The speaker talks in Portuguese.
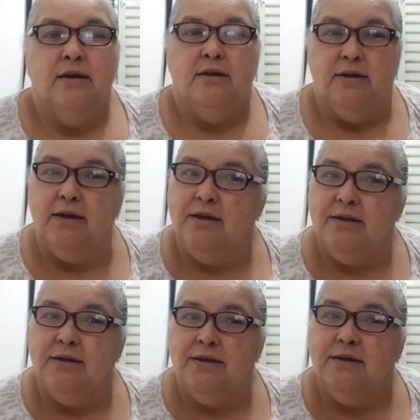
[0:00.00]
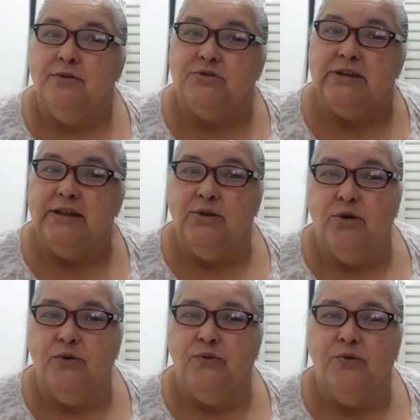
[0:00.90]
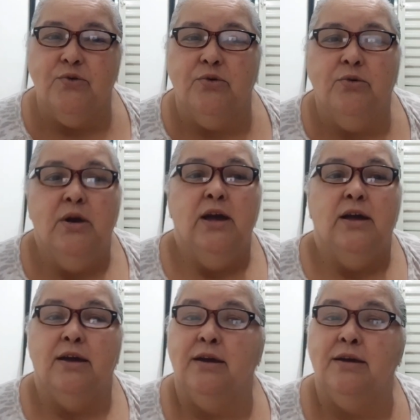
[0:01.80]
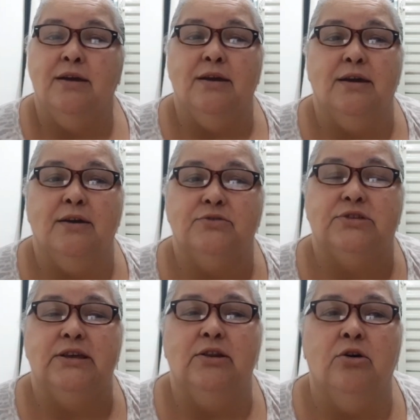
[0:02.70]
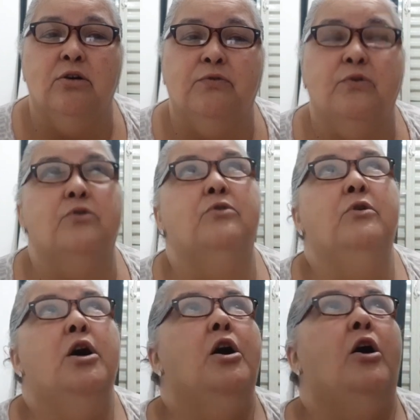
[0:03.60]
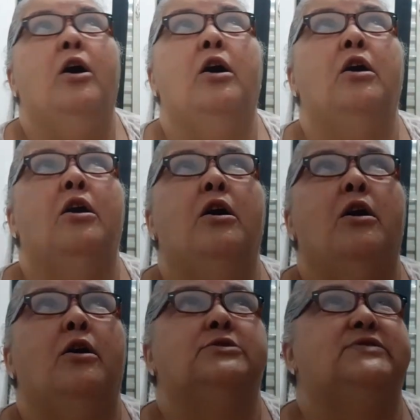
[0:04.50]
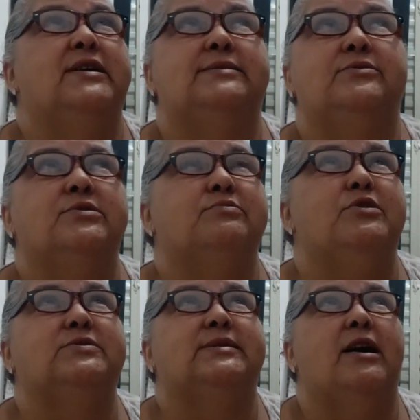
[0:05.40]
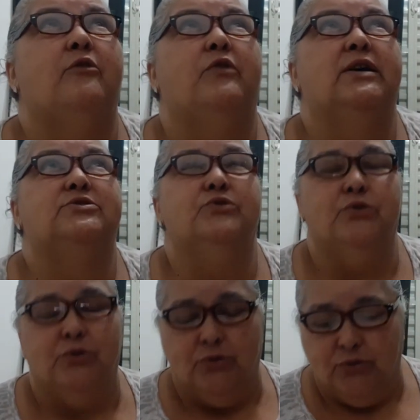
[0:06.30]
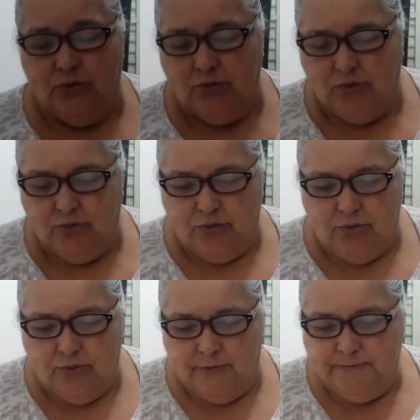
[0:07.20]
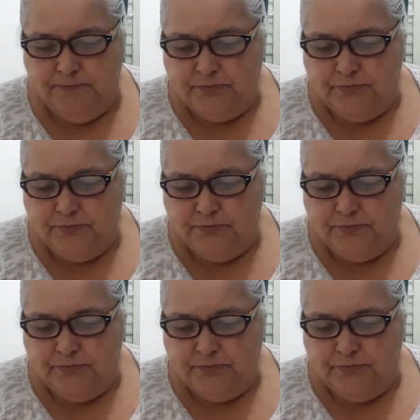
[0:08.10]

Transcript: Eu te louvo, eu te louvo, oh Jesus, meu Salvador.